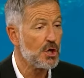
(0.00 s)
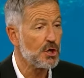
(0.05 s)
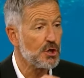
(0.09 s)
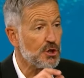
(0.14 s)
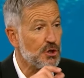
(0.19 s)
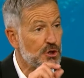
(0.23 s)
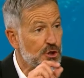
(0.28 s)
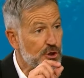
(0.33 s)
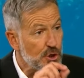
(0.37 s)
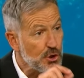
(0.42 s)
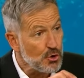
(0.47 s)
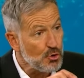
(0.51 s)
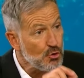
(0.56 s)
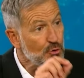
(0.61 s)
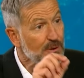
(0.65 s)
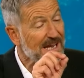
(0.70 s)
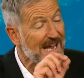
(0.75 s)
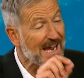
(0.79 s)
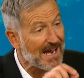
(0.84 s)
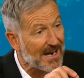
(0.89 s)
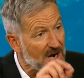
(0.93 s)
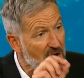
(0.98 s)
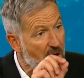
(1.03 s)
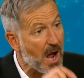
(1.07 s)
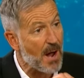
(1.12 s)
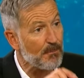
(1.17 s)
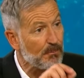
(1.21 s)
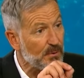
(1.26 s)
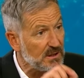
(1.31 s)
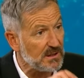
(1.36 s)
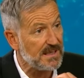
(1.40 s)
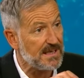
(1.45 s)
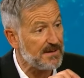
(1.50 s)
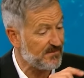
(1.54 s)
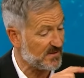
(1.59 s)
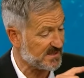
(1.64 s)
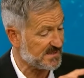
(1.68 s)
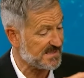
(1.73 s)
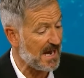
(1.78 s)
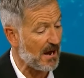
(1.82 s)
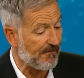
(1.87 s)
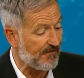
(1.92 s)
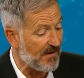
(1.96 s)
No podrás creer las
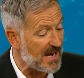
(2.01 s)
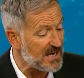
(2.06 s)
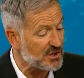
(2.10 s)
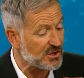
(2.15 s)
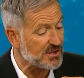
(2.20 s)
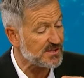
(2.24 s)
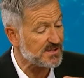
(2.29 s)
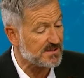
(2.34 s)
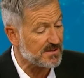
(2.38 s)
salvaciones,